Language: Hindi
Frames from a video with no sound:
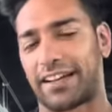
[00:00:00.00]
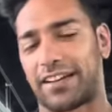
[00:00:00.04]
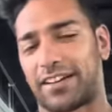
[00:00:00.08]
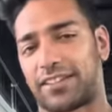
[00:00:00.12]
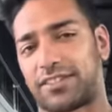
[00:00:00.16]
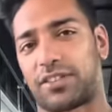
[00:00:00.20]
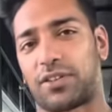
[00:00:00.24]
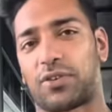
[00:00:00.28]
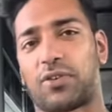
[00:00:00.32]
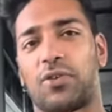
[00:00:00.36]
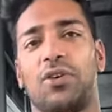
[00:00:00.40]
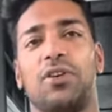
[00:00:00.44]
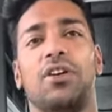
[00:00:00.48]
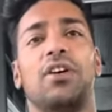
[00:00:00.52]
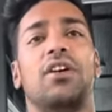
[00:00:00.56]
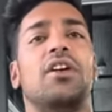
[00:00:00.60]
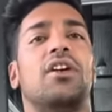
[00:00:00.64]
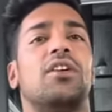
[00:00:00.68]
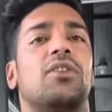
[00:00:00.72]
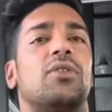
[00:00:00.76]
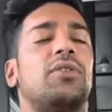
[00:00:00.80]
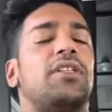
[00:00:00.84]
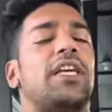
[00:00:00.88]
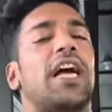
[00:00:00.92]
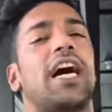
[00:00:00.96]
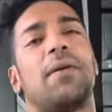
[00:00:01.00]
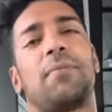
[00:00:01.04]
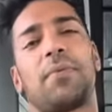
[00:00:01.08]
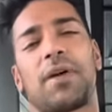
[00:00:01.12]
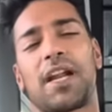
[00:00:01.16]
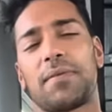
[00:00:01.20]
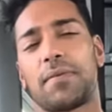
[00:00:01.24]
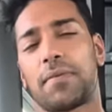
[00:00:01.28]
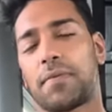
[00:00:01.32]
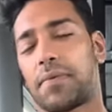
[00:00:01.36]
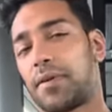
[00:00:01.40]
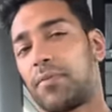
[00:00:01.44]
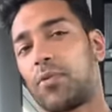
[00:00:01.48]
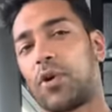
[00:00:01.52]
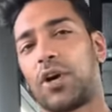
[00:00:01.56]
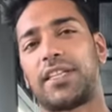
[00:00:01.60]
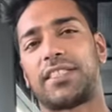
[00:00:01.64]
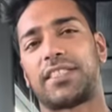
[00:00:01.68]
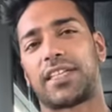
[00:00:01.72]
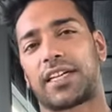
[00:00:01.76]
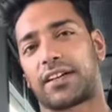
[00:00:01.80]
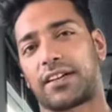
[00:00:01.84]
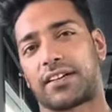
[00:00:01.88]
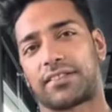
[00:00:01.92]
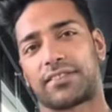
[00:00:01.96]
कर सको तो यहां पर आप अपनी बॉडी
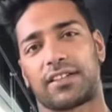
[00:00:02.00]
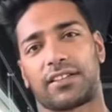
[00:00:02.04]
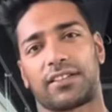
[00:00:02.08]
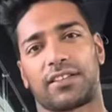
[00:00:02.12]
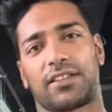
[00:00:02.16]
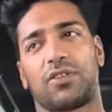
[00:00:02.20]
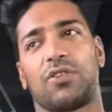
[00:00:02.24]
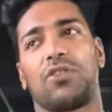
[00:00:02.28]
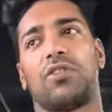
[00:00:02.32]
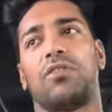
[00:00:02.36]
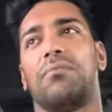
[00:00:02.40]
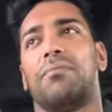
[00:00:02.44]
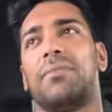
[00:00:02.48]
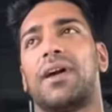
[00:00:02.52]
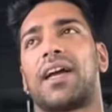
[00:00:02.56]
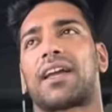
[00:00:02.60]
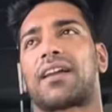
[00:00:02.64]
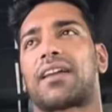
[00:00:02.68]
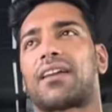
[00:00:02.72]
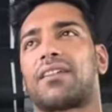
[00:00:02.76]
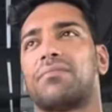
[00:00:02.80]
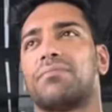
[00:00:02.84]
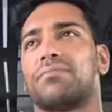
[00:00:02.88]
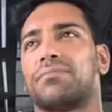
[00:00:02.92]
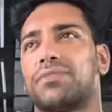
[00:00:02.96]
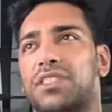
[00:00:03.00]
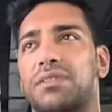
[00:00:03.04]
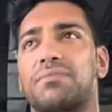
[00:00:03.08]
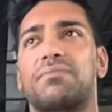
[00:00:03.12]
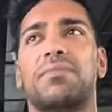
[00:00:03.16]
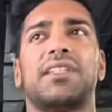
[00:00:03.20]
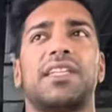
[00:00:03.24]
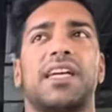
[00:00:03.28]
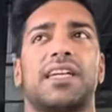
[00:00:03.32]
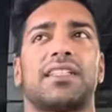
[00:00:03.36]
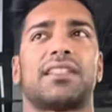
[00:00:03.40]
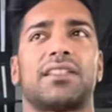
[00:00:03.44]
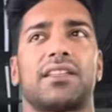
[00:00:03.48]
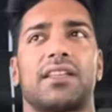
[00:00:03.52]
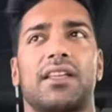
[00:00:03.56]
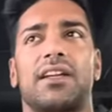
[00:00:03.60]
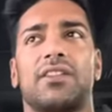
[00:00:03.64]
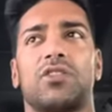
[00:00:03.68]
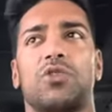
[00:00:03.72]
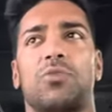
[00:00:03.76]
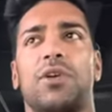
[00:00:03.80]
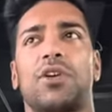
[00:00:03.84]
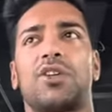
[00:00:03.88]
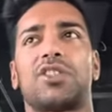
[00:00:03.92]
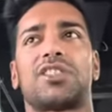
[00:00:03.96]
चेक कर सकते हो मैं जिम में जाता था ना
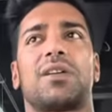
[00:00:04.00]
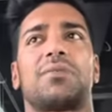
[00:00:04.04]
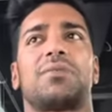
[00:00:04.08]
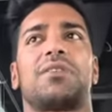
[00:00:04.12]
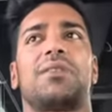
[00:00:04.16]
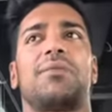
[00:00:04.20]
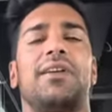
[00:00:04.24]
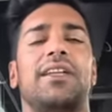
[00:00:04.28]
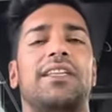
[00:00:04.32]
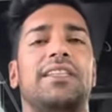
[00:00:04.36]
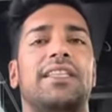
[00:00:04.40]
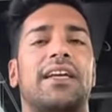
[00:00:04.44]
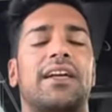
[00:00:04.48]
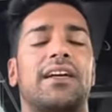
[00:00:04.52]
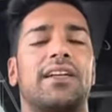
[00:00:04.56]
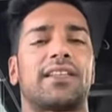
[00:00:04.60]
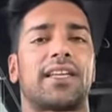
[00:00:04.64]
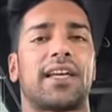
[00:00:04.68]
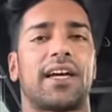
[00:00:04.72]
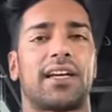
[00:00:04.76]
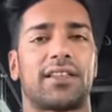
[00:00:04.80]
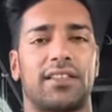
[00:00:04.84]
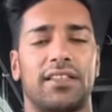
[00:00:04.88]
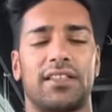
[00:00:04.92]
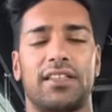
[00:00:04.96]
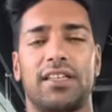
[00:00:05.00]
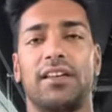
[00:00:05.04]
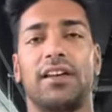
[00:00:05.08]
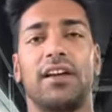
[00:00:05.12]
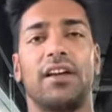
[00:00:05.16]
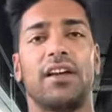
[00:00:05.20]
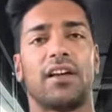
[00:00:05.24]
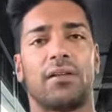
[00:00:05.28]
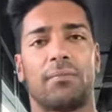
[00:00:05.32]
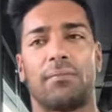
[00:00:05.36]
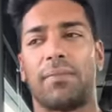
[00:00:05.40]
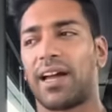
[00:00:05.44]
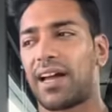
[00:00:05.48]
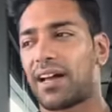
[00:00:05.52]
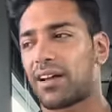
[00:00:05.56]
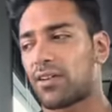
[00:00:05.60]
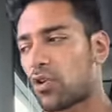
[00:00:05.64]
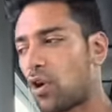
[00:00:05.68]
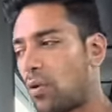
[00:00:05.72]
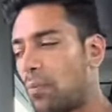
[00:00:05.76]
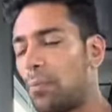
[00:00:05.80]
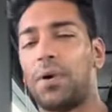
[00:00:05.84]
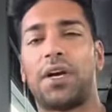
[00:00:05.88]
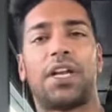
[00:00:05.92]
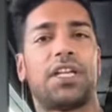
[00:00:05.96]
तो मेरे को सबसे बड़ी दिक्कत क्या आती थी मैं
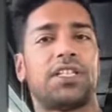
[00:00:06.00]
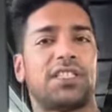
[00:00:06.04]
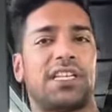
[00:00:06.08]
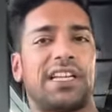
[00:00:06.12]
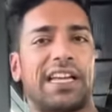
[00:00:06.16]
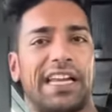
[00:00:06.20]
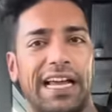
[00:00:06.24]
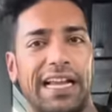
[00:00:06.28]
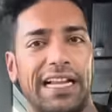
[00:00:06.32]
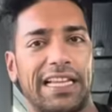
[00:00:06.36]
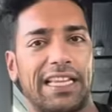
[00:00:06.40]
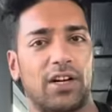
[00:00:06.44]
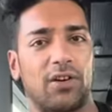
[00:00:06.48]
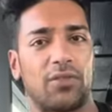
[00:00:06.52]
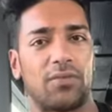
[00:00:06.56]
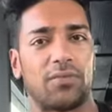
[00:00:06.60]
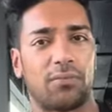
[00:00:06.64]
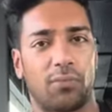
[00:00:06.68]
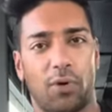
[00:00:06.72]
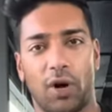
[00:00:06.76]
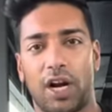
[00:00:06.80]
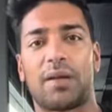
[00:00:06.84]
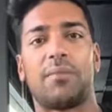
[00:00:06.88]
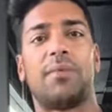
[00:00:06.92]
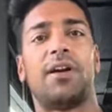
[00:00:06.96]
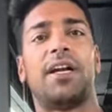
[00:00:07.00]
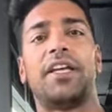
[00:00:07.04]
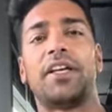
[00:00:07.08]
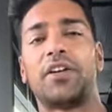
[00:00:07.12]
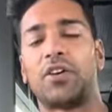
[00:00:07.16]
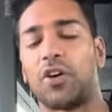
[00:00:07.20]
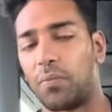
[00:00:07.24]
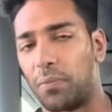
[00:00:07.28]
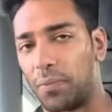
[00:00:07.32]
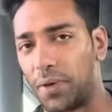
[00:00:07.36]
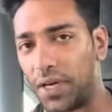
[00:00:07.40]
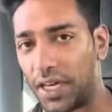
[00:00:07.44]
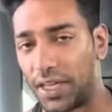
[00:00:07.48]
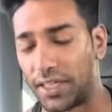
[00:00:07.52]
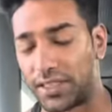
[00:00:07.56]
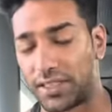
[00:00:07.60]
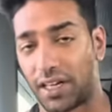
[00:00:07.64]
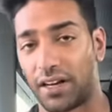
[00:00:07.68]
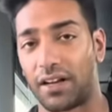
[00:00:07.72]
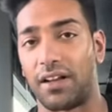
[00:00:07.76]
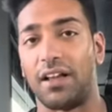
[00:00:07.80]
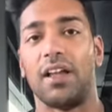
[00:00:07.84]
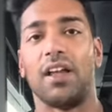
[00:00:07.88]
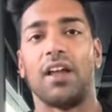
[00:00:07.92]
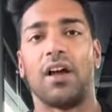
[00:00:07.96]
कॉम्पिटिशन खेलता हूँ बॉडी बिल्डिंग
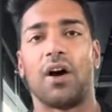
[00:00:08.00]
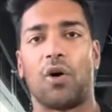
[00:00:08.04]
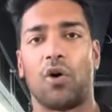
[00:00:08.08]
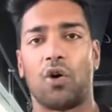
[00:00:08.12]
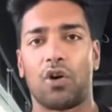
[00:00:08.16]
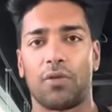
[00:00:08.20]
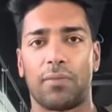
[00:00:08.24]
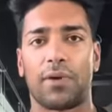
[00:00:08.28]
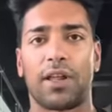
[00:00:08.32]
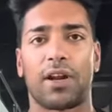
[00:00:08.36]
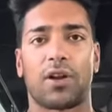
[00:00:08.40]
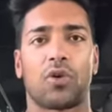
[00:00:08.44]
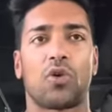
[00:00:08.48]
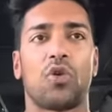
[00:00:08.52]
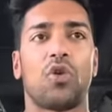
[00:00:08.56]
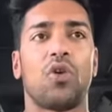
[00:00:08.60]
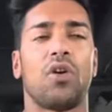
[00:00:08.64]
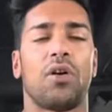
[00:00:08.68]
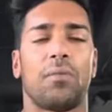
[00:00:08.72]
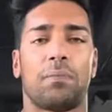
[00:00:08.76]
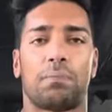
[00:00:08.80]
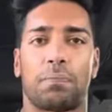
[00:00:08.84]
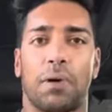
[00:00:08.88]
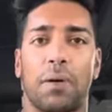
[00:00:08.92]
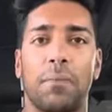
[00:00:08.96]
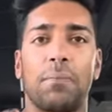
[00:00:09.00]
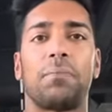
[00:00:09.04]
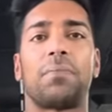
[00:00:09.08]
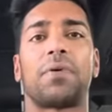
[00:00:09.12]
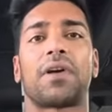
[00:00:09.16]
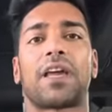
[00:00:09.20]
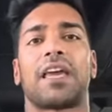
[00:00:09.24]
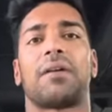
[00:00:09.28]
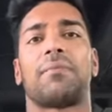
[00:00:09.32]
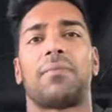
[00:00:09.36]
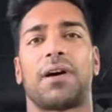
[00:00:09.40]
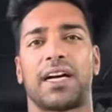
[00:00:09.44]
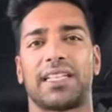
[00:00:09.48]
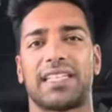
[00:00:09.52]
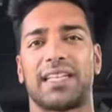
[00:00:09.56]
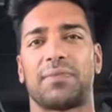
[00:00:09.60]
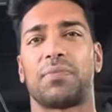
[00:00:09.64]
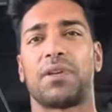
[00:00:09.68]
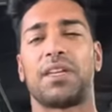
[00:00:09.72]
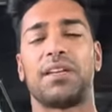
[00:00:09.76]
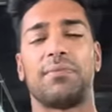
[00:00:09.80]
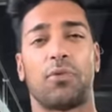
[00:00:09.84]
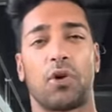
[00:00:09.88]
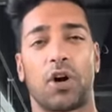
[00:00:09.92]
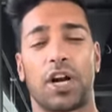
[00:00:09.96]
कॉम्पिटिशन और मेरे को पंप के बाद
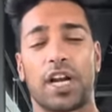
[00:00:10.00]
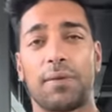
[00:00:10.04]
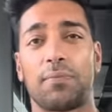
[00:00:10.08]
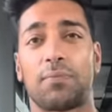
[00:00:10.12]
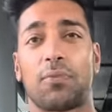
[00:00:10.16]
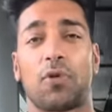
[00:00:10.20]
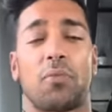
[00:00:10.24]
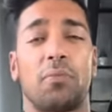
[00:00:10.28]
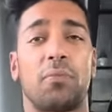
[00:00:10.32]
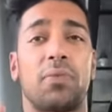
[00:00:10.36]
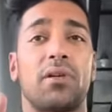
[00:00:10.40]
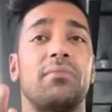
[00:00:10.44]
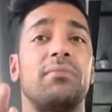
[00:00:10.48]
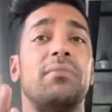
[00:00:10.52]
अपनी बॉडी प्रॉपर